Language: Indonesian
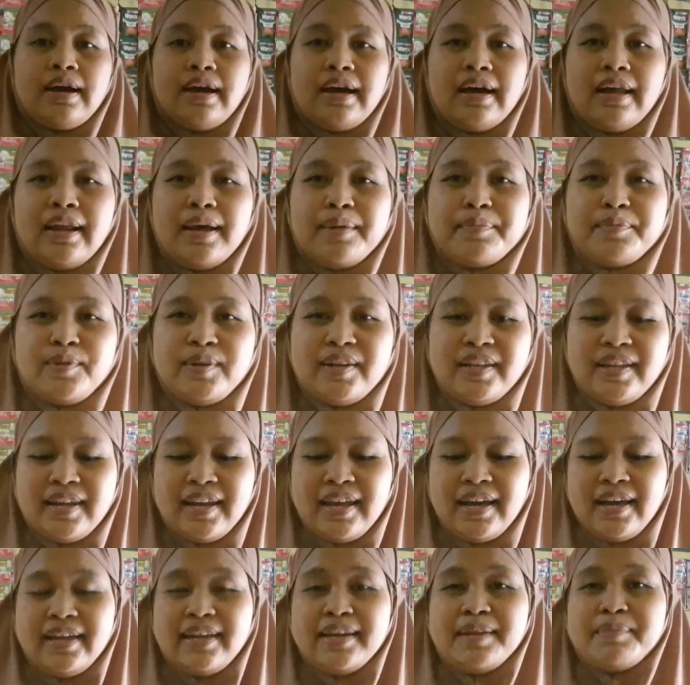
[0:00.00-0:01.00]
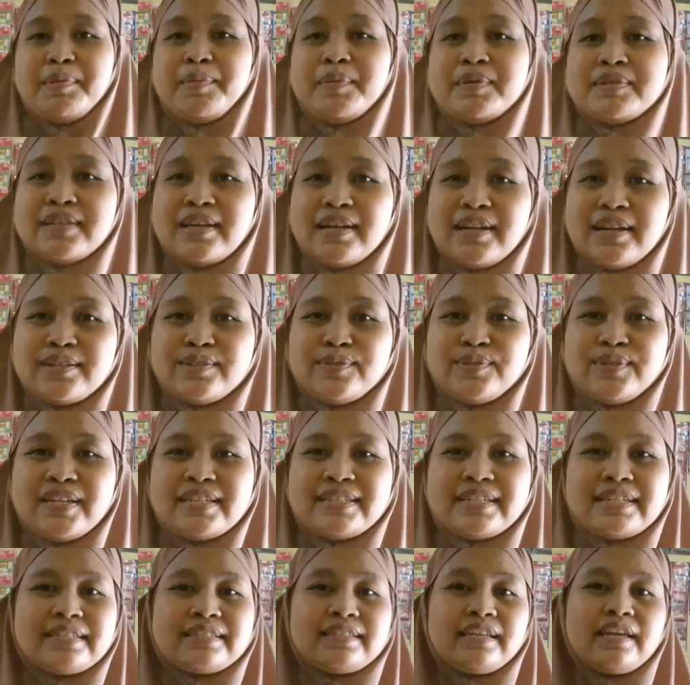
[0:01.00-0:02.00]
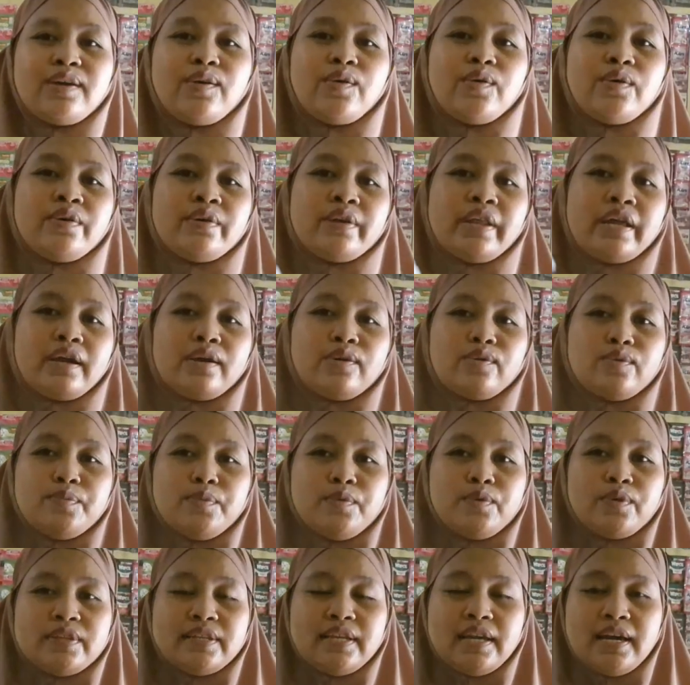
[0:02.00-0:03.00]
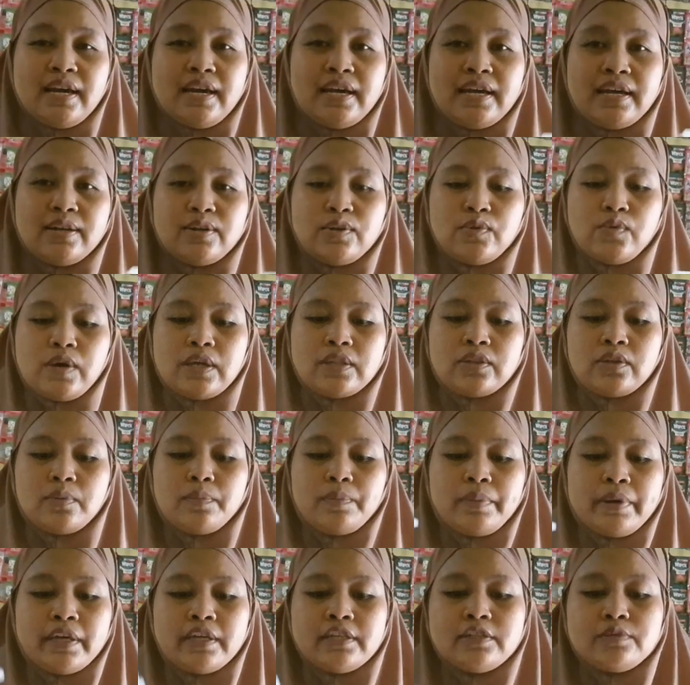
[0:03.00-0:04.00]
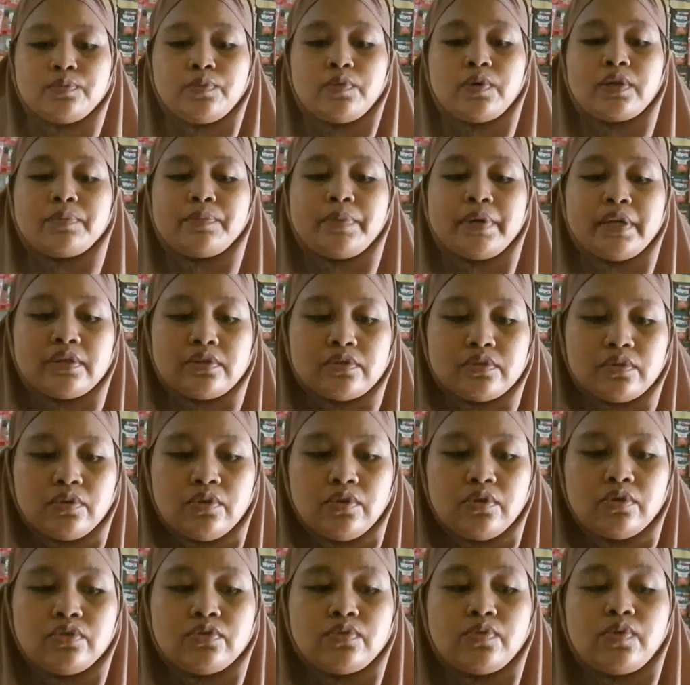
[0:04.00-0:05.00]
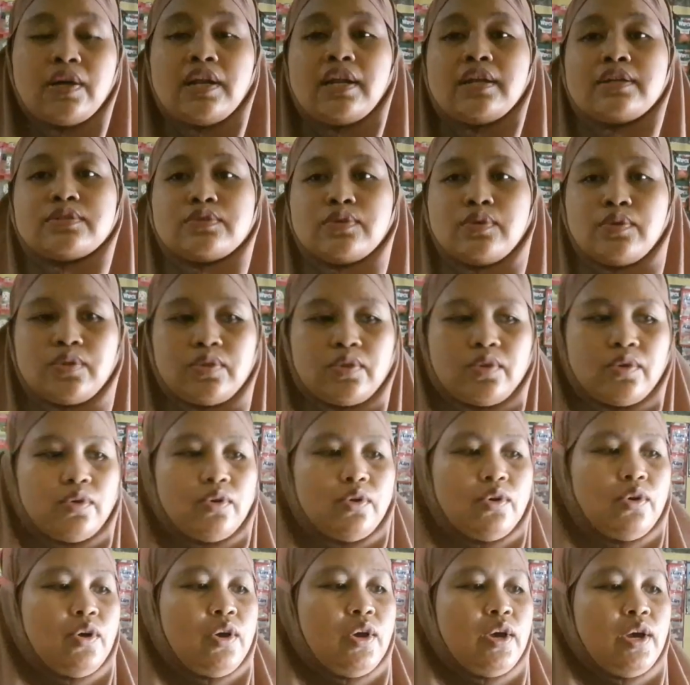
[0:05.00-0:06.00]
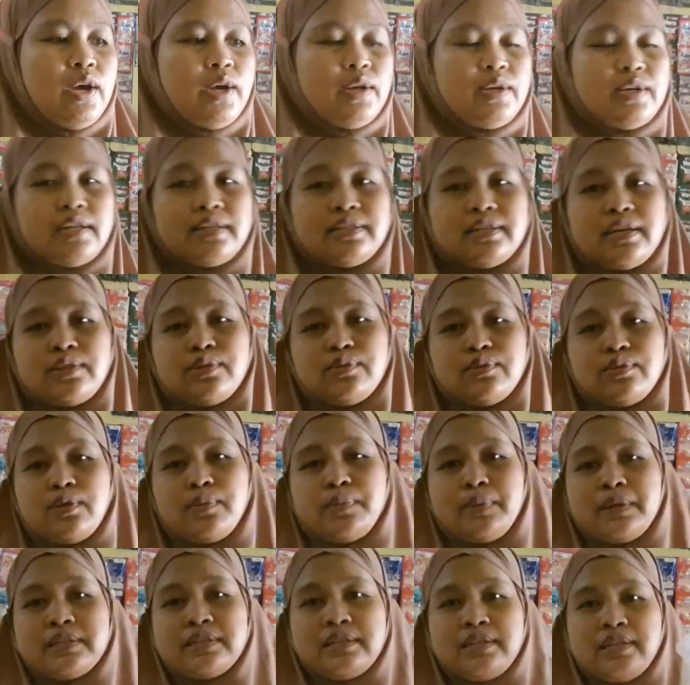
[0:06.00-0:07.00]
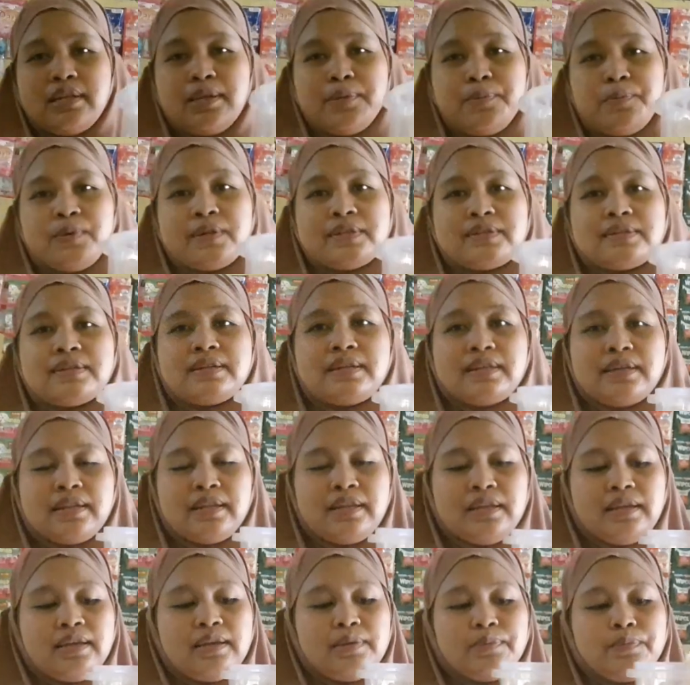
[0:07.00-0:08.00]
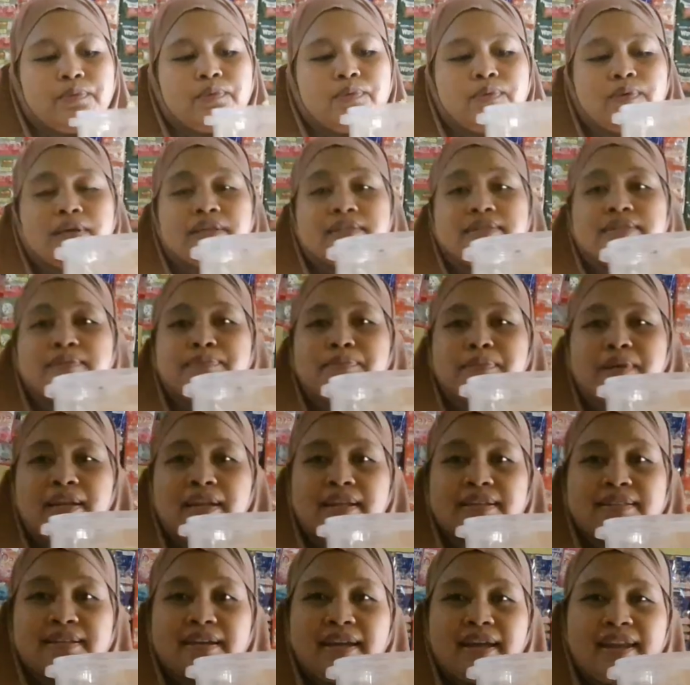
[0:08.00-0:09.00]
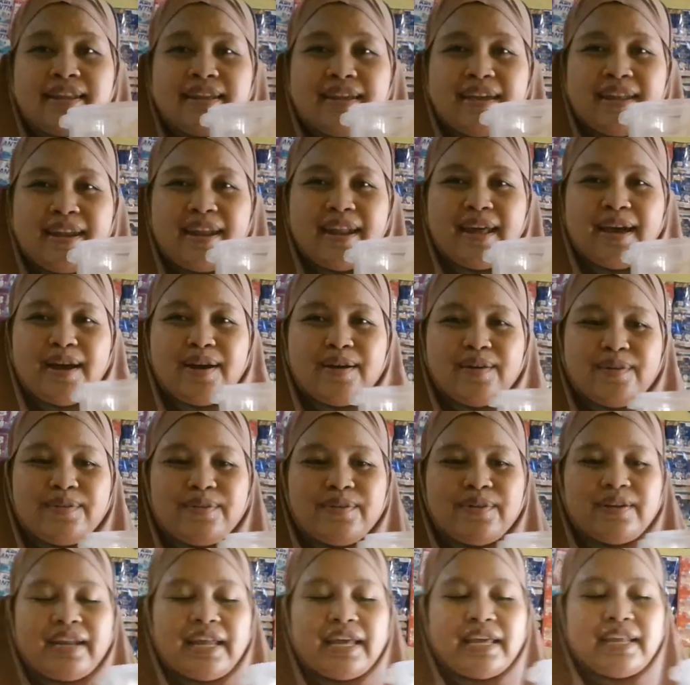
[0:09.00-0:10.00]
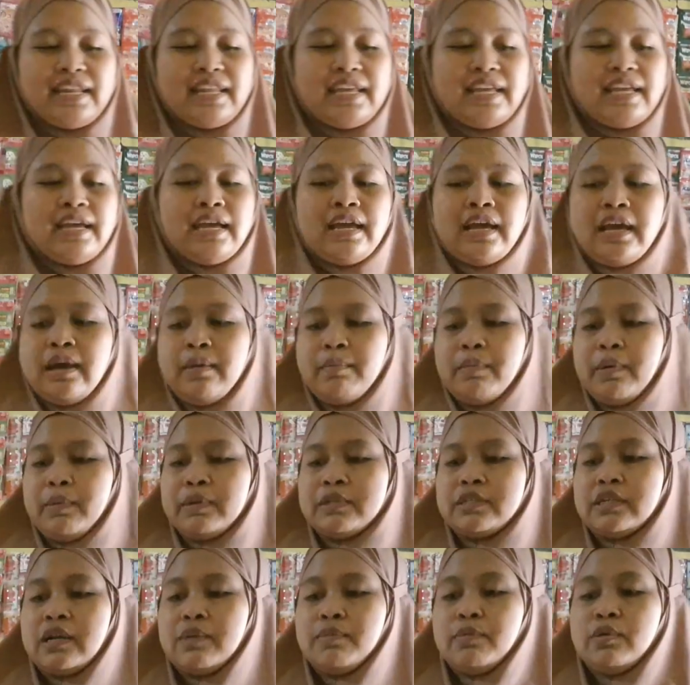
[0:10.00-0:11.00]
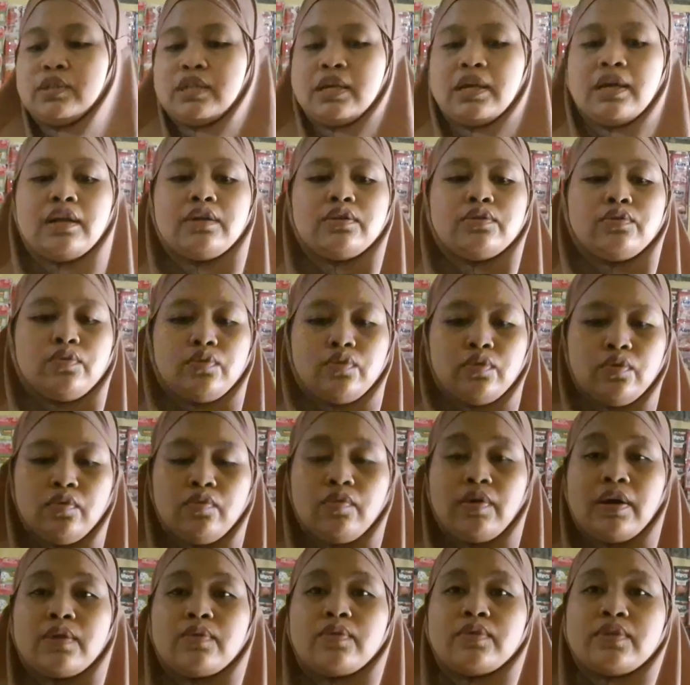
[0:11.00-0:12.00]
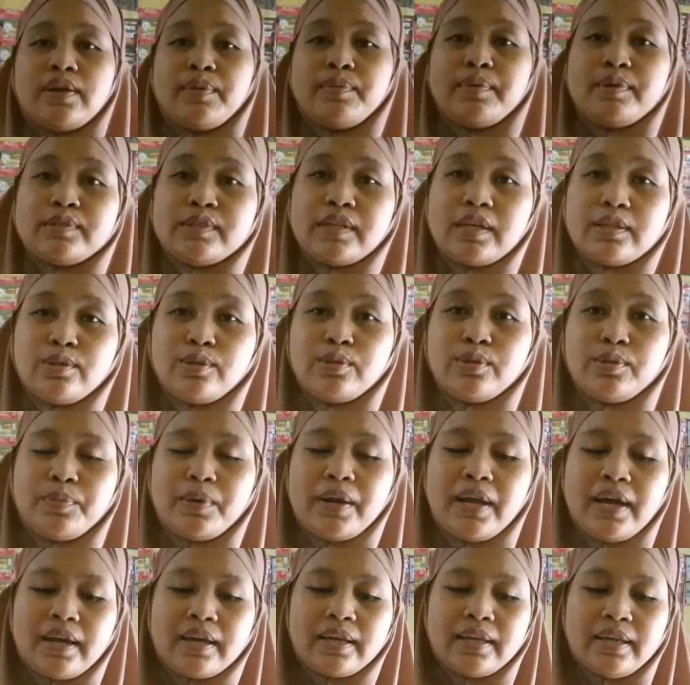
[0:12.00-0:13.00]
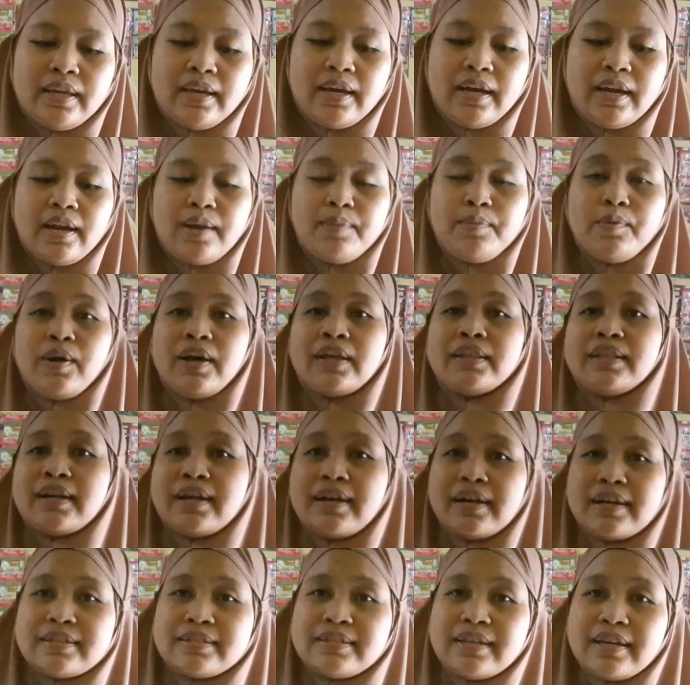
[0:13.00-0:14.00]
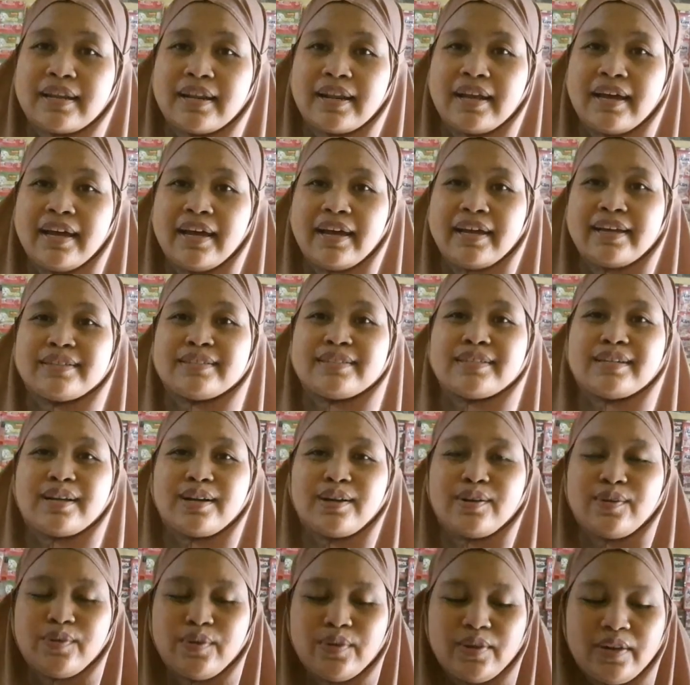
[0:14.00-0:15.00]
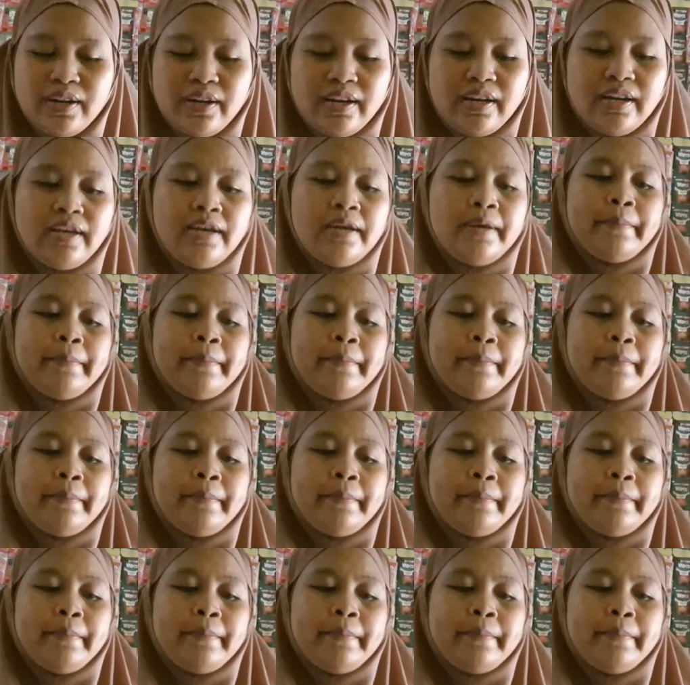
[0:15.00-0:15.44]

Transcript: Alhamdulillah ini Mama Zara sudah selesai goreng kerupuknya dua toples buat besok jualan soto dan satu toples ini buat sendiri buat cemilan sekalian lauk nah ini Mama Zara mau tinggal dulu warungnya mau saya tutup lagi karena mau ngantar kakak Zara ekskul eh,